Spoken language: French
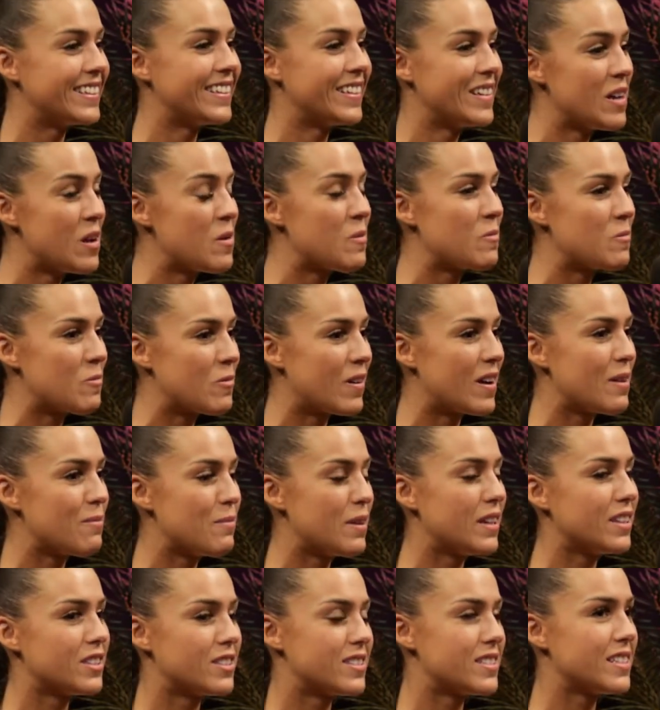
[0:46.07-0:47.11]
Yes.
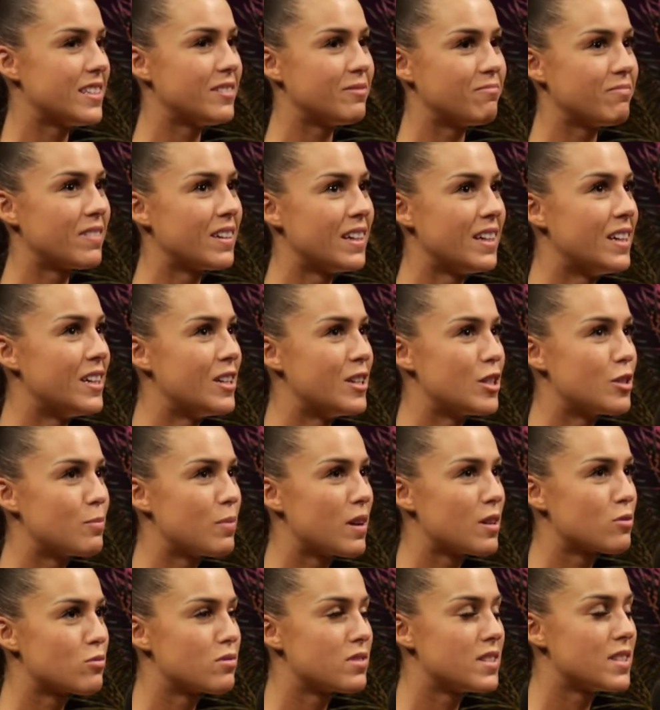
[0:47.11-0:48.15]
mais tu sais, je
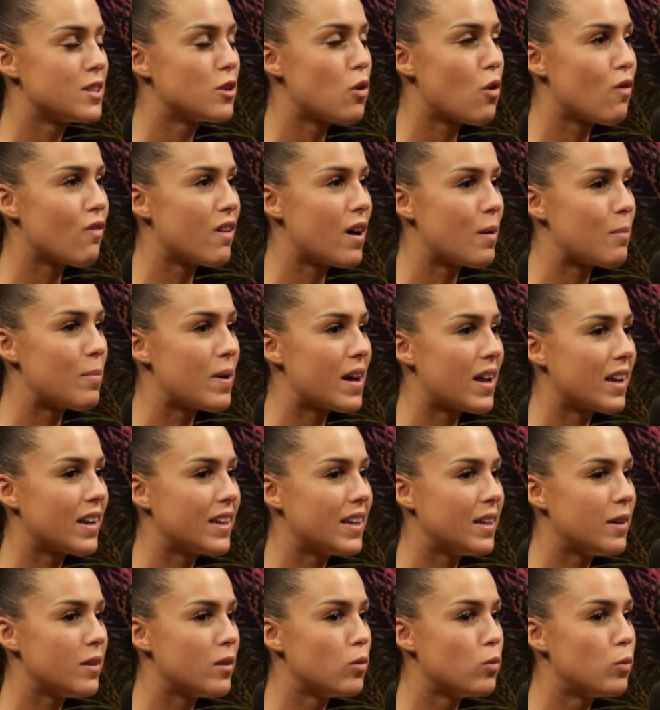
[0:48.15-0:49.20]
pense aussi qu'on va en
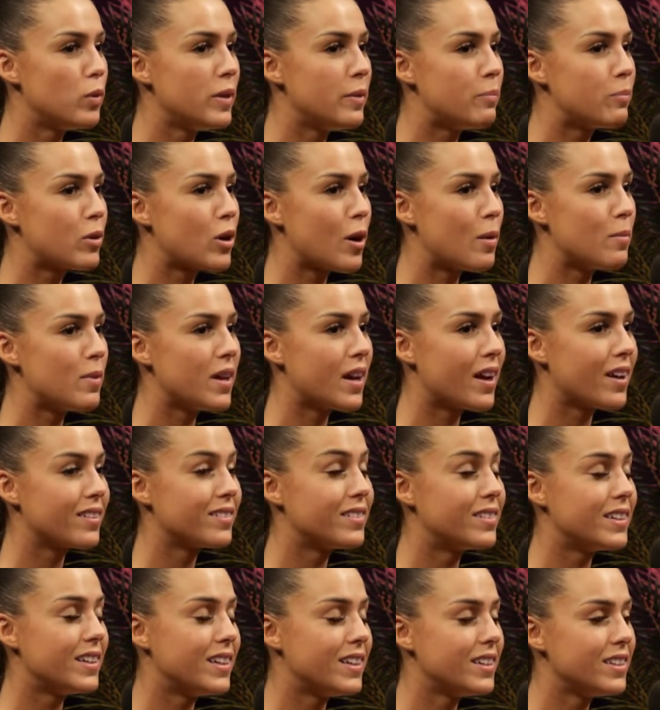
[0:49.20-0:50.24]
parler. Oui, première
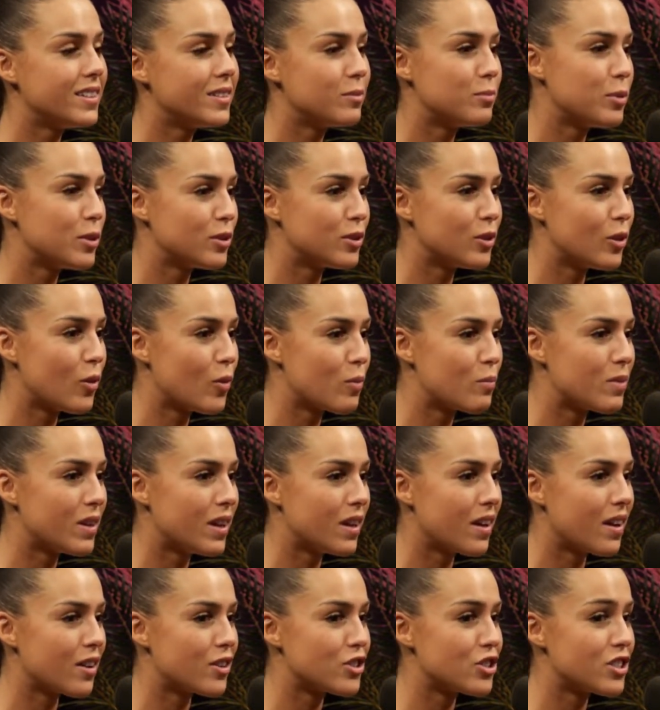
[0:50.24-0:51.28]
date, mettons, mais
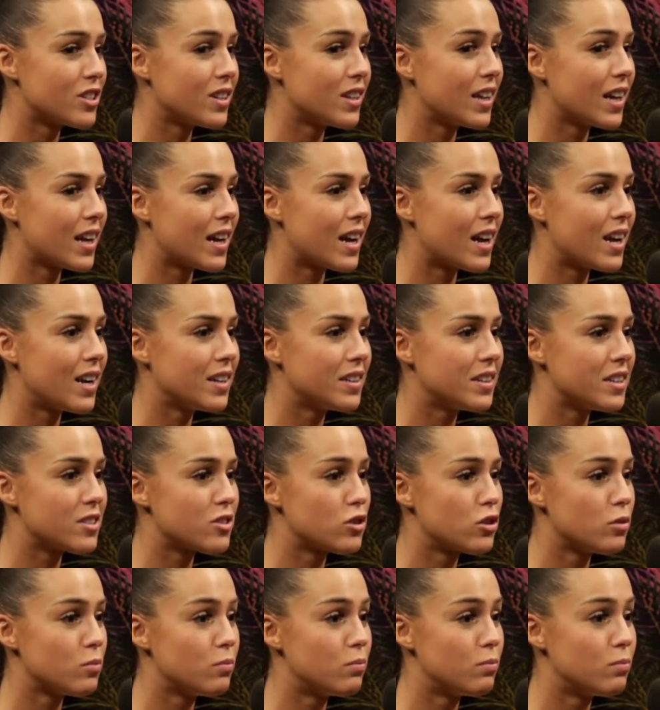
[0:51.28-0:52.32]
en général, qu'est-ce
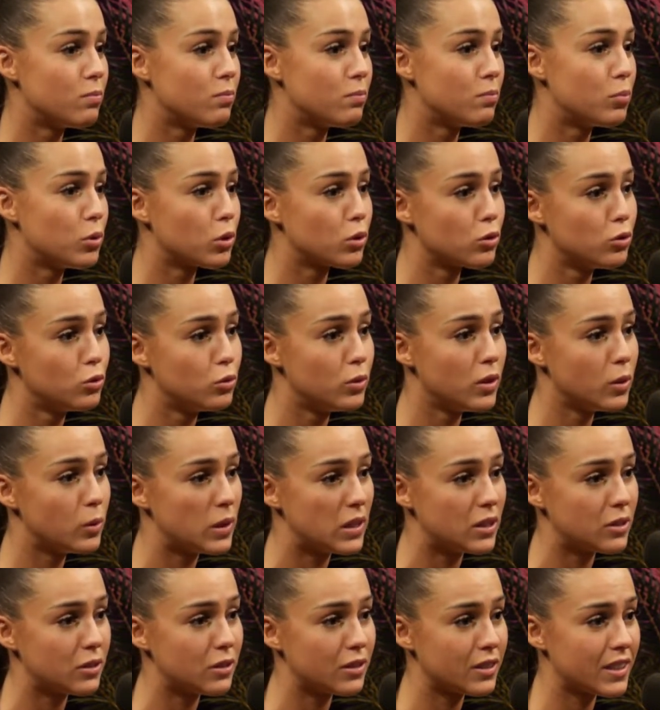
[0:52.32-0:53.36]
que pour nous est
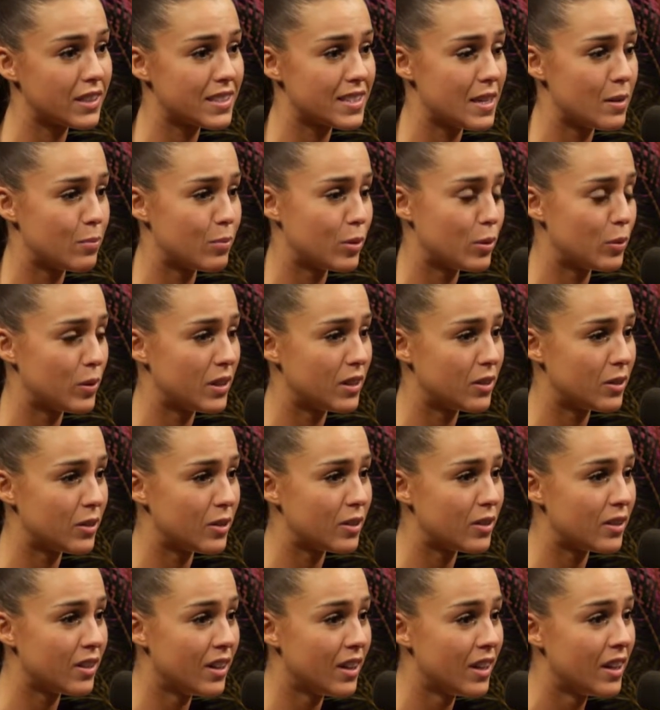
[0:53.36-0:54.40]
winner, qu'est-ce qui est pas
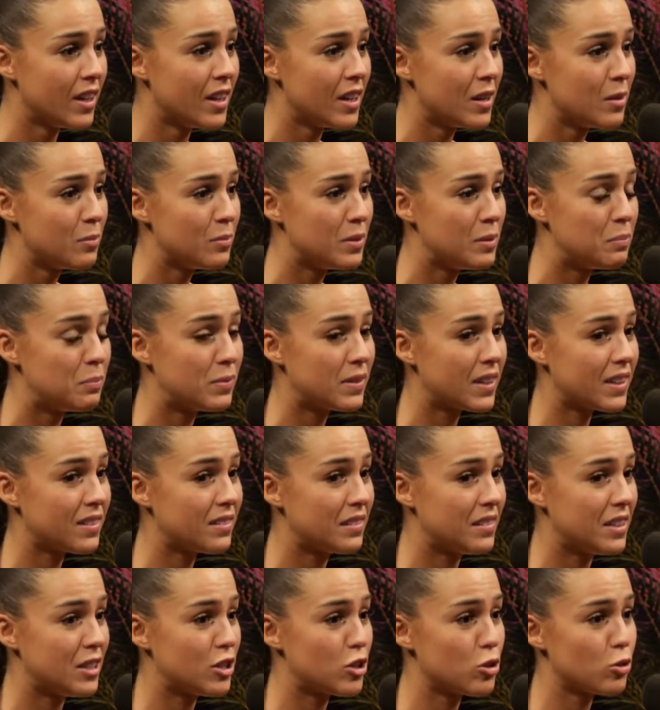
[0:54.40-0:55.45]
winner. Oui. Peut-être
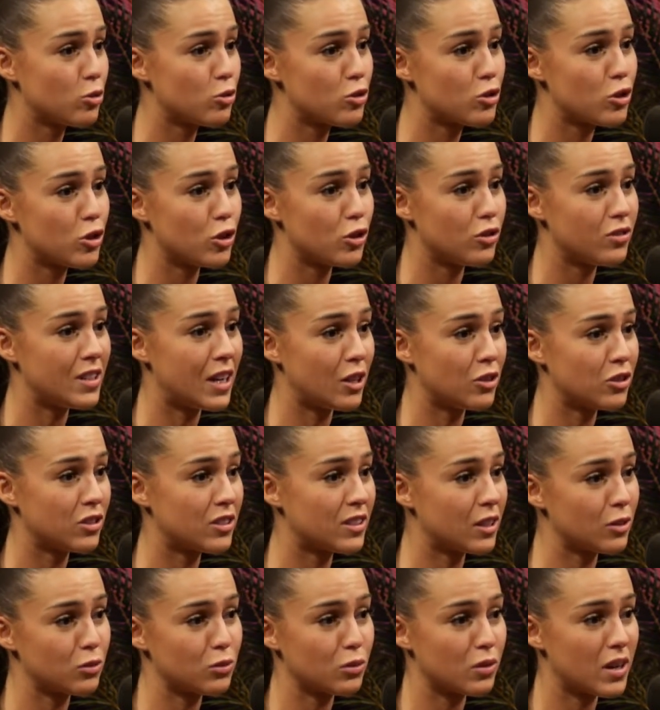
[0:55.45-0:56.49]
des choses que dans notre
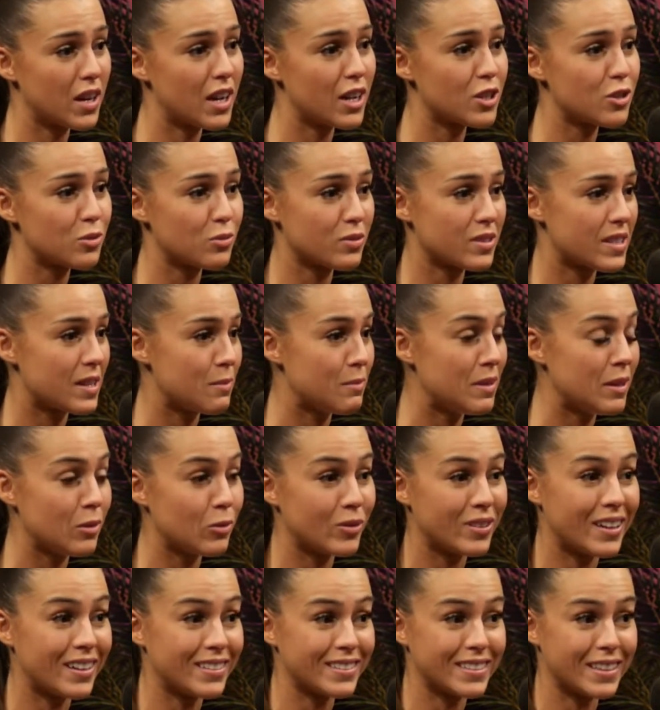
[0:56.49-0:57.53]
entourage, nos amis, on
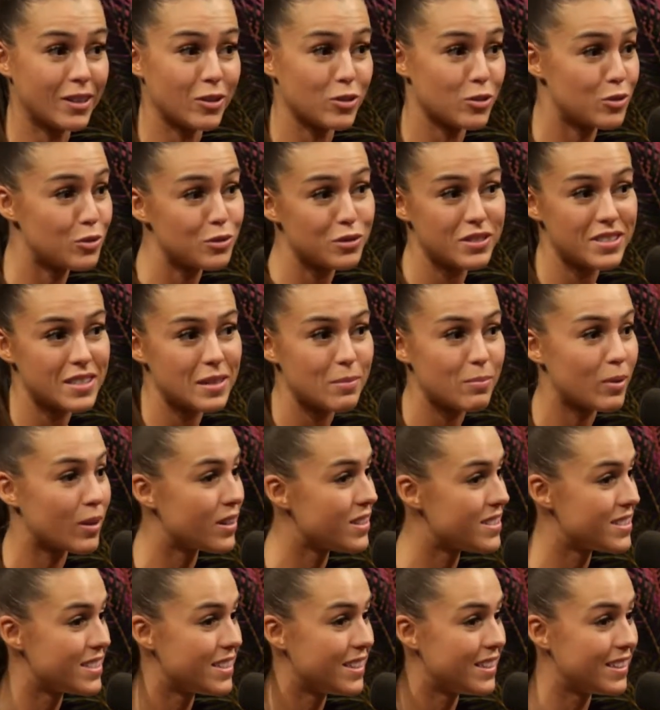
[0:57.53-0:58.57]
a entendu que c'est
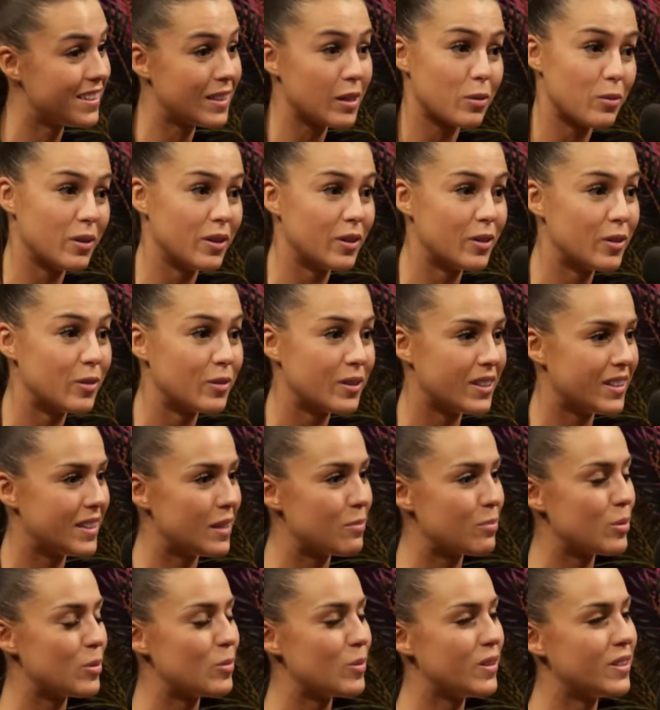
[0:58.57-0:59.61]
passé, qui était winner ou qui était
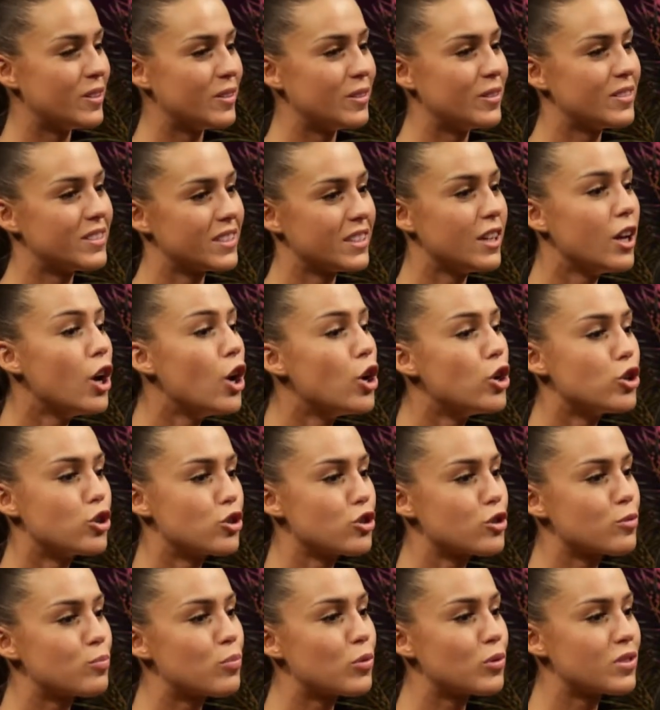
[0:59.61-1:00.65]
pas winner, tu sais,
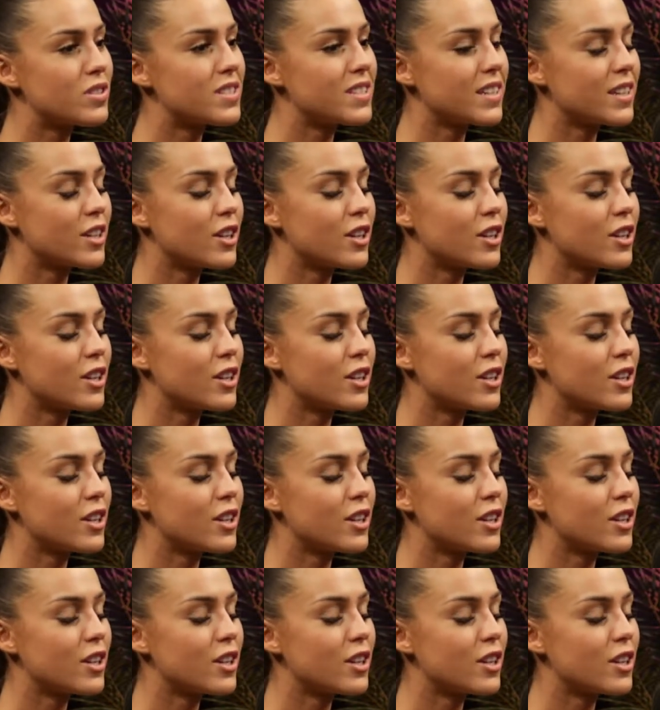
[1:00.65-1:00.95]
juste pour dire.